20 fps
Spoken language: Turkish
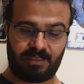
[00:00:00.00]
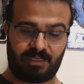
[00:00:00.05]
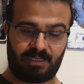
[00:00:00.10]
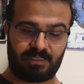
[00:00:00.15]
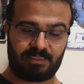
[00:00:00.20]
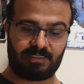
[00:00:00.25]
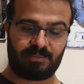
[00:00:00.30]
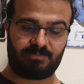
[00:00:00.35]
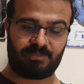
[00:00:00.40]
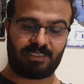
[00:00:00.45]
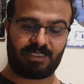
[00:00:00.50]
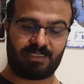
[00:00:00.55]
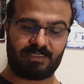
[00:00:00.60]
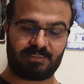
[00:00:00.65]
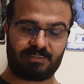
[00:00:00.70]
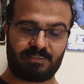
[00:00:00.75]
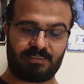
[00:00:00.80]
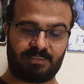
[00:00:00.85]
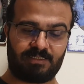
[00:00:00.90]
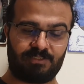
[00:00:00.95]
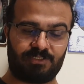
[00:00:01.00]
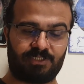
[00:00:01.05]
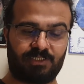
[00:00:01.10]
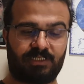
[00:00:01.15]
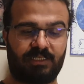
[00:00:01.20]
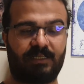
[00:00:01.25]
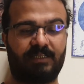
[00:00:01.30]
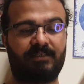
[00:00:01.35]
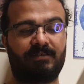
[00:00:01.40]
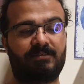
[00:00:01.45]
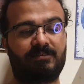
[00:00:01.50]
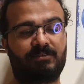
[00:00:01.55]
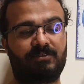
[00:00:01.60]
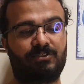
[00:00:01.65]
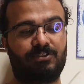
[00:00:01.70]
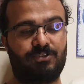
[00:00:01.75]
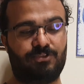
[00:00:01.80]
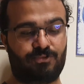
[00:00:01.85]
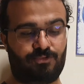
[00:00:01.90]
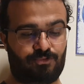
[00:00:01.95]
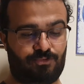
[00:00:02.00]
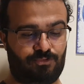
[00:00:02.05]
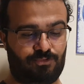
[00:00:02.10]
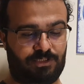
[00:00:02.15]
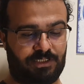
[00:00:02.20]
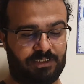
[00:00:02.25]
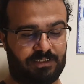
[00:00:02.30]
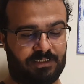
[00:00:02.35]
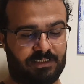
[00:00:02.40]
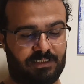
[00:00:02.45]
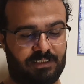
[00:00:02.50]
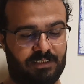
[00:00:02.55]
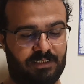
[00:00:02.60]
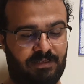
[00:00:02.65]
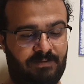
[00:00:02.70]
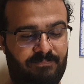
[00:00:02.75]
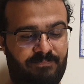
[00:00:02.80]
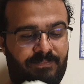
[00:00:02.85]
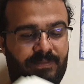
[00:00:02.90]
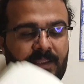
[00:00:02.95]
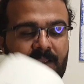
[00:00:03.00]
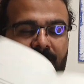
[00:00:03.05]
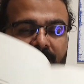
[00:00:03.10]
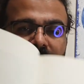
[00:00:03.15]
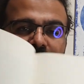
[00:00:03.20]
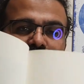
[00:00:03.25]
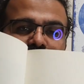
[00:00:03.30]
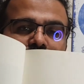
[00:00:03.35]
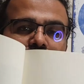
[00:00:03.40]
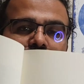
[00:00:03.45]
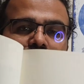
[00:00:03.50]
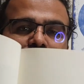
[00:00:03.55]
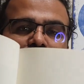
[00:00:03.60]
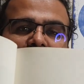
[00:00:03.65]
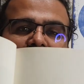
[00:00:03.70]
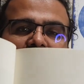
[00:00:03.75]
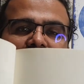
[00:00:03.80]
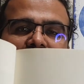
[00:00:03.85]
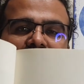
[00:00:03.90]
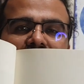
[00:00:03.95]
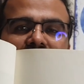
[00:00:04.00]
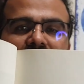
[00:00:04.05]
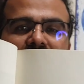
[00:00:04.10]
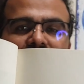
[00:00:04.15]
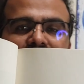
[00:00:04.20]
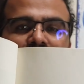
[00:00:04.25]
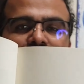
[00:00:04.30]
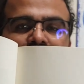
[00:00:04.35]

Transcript: Adamın ağzından çıkan şu şekilde solucanı ya da